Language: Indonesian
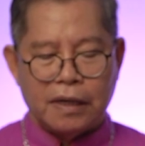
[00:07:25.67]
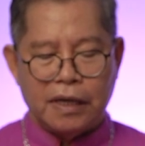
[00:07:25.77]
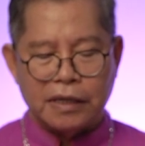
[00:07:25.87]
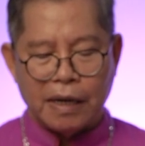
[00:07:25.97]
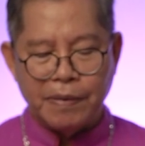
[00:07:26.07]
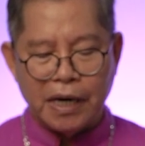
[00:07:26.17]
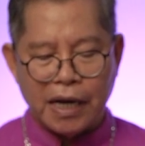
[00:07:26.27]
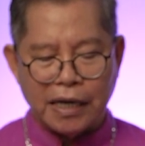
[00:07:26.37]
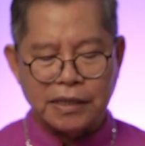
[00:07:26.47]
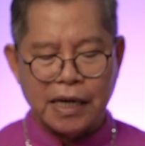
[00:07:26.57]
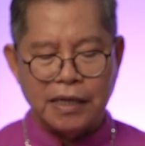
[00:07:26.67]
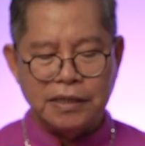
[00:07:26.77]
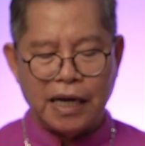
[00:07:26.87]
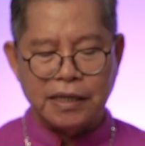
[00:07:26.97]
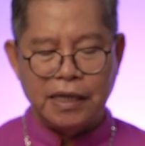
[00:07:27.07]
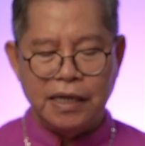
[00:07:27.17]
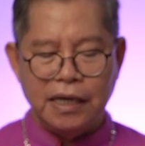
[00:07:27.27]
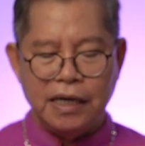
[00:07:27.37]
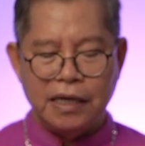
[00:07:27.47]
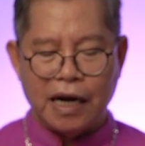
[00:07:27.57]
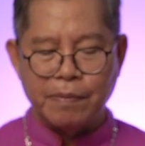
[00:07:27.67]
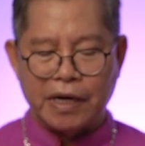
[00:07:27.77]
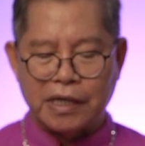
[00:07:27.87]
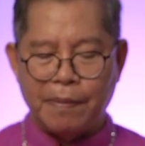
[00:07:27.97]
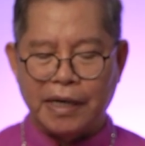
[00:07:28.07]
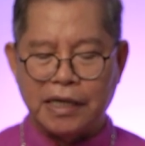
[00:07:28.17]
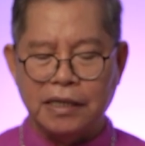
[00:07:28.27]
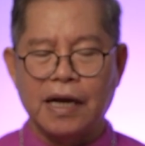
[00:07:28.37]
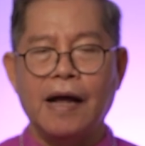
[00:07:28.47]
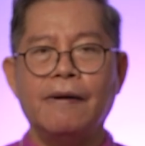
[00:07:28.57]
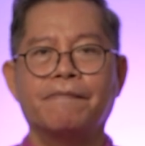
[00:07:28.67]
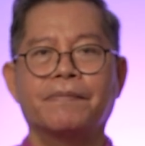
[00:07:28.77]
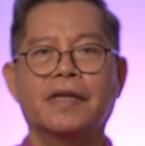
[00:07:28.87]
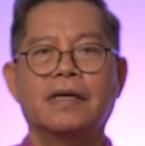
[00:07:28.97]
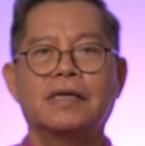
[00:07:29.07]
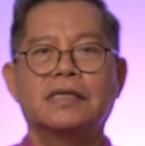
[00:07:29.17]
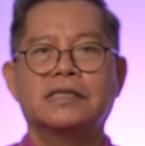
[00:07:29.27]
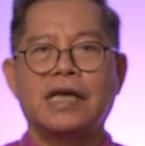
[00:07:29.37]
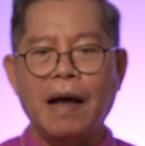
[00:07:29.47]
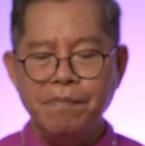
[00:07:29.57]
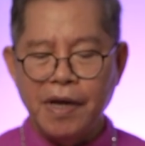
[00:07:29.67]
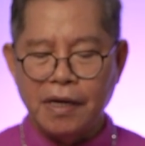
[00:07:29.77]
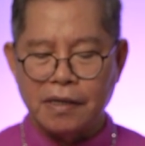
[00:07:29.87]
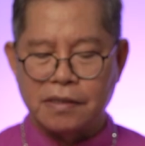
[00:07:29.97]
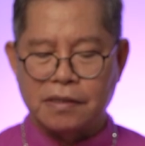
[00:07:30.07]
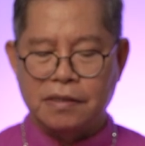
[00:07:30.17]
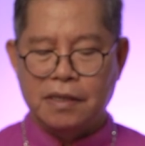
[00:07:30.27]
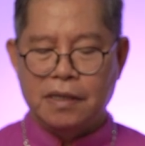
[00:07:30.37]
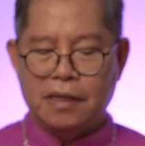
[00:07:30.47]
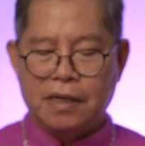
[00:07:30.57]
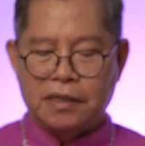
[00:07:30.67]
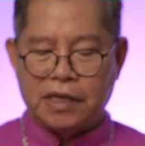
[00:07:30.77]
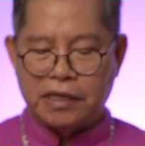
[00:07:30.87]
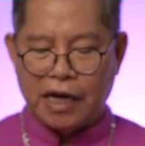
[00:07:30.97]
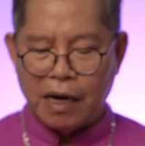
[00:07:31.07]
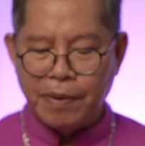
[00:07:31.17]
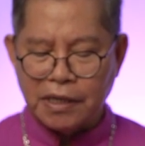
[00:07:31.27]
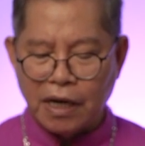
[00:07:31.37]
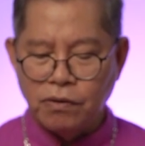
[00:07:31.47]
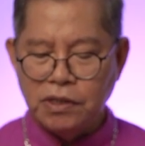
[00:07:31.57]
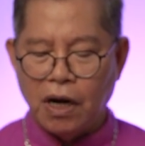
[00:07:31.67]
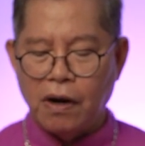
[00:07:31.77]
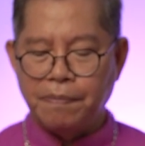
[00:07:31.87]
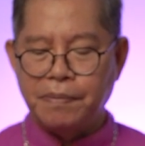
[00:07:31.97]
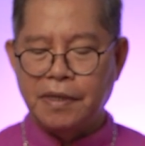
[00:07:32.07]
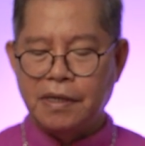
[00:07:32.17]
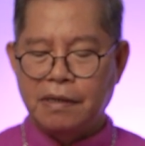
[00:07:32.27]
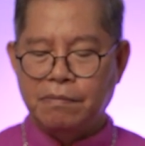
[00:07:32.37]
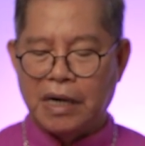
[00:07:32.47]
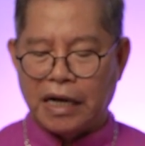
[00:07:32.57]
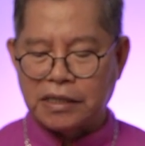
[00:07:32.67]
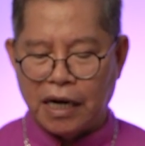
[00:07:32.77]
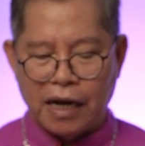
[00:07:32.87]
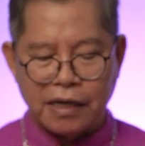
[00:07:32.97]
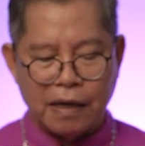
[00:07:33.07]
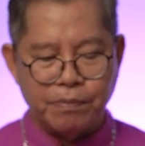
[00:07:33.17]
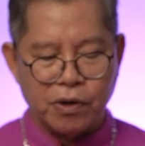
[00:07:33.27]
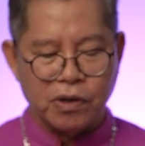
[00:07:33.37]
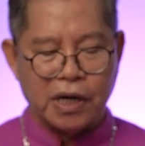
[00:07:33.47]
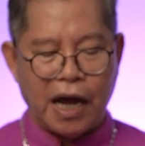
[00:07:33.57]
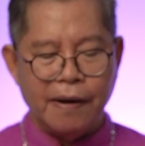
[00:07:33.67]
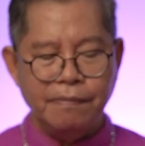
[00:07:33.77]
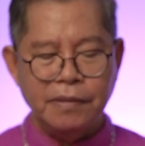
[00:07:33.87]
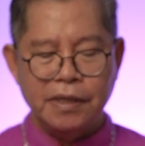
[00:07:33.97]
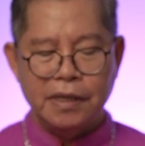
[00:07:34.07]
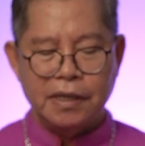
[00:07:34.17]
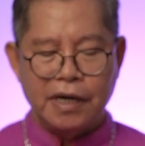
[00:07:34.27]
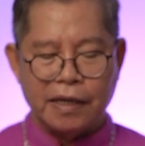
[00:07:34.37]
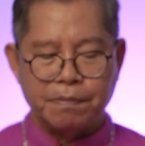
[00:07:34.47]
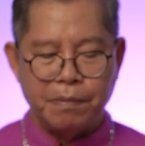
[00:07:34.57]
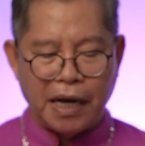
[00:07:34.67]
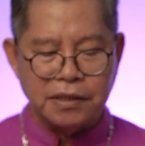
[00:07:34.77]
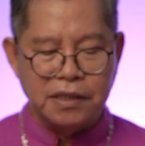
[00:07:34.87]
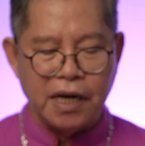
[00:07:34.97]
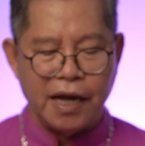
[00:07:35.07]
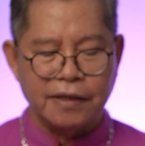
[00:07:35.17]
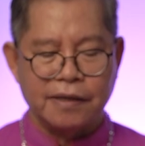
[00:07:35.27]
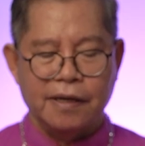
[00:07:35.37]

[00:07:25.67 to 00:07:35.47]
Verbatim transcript: Kita menegaskan jati diri dan martabat kita sambil secara bertanggung jawab melaksanakan program dan budget